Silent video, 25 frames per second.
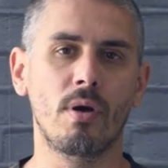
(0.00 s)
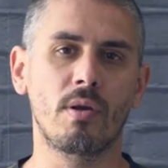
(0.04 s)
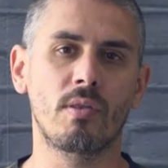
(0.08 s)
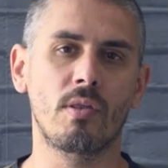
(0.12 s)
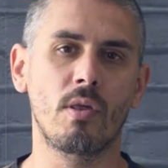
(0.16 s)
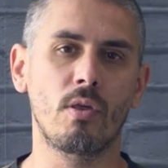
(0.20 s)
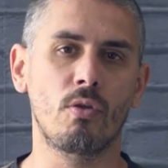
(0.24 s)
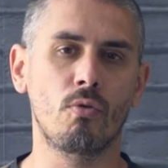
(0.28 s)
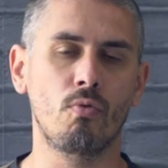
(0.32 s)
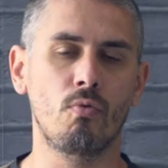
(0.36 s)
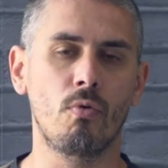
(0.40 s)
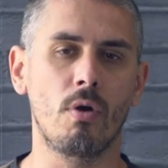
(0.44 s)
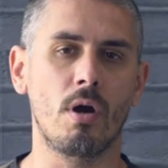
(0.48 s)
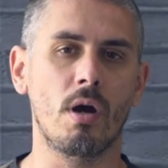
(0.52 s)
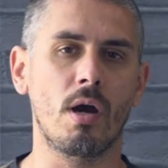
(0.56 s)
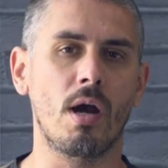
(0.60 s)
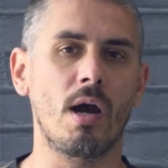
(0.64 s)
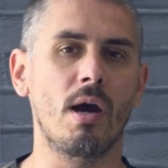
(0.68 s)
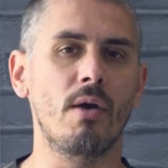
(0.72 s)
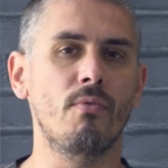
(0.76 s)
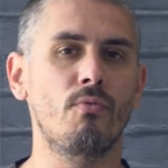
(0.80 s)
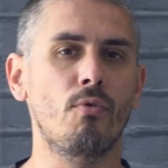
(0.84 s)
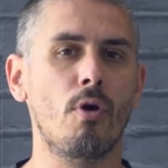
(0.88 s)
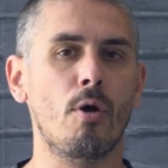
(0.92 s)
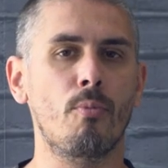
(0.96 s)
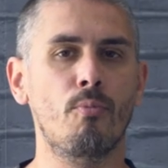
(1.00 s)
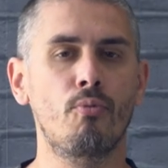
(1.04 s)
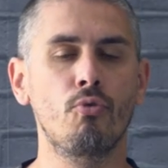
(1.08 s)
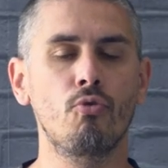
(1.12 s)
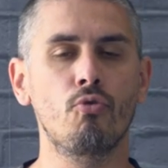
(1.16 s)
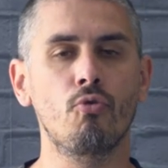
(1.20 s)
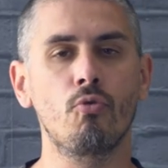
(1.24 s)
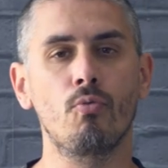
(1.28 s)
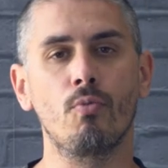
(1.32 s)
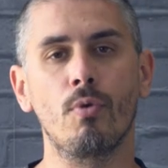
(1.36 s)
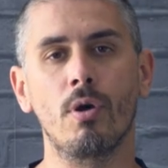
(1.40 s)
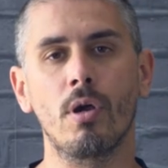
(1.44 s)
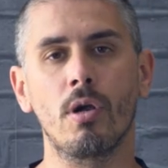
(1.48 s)
accessoires à avoir
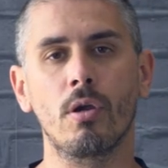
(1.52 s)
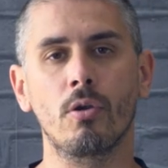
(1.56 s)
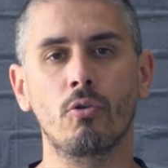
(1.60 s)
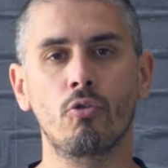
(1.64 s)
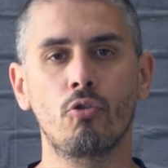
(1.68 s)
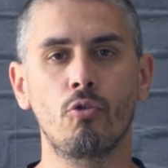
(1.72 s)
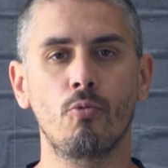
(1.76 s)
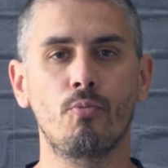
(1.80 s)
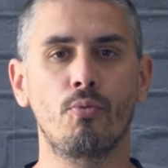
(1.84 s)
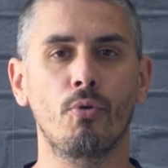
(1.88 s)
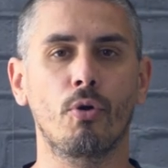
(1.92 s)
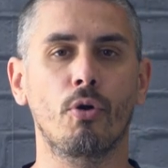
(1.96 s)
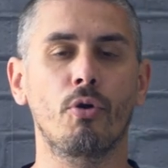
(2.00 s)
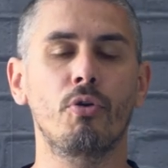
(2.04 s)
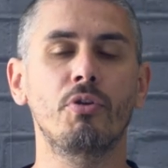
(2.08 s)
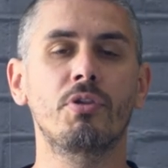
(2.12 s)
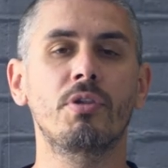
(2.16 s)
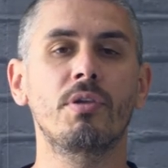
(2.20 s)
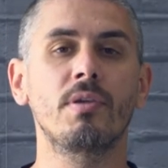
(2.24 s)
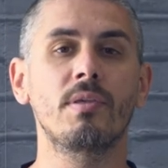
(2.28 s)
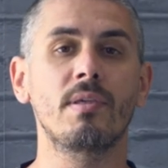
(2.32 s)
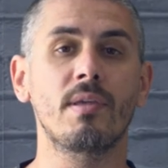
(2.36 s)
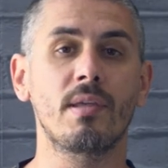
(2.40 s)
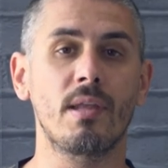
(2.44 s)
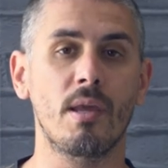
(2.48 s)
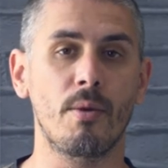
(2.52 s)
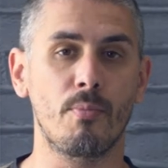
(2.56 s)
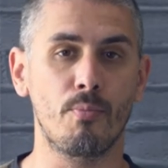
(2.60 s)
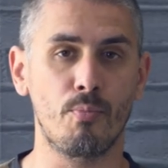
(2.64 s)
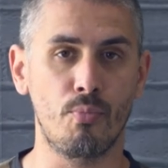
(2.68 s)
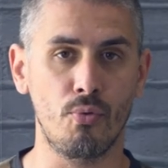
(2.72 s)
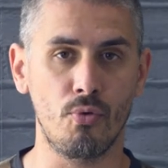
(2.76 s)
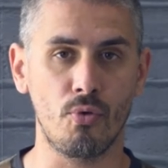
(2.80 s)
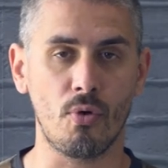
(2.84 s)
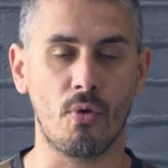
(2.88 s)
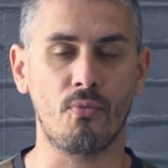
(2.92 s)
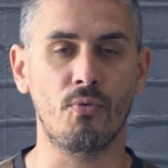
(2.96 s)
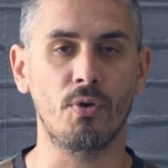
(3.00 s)
plus ou moins que tu peux réutiliser
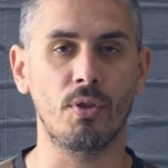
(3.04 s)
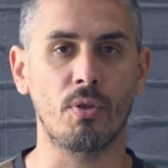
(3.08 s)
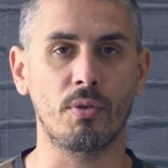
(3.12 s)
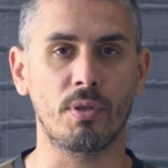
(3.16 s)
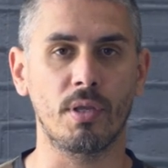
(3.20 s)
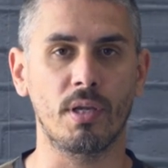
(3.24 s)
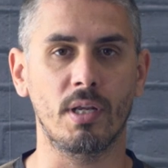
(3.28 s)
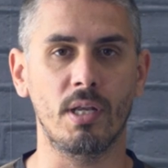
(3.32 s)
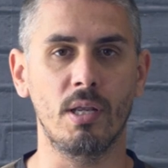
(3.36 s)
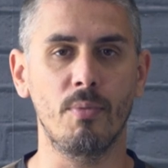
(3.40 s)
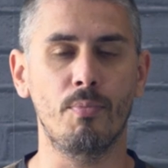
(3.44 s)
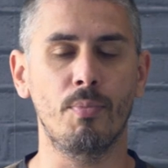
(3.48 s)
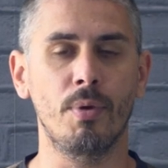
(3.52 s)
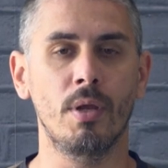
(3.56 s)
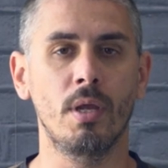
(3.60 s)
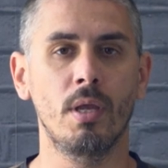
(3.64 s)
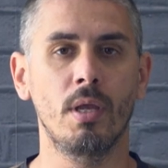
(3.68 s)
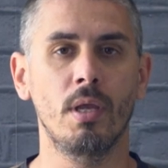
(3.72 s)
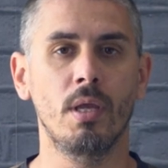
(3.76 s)
plusieurs fois dans tes clips.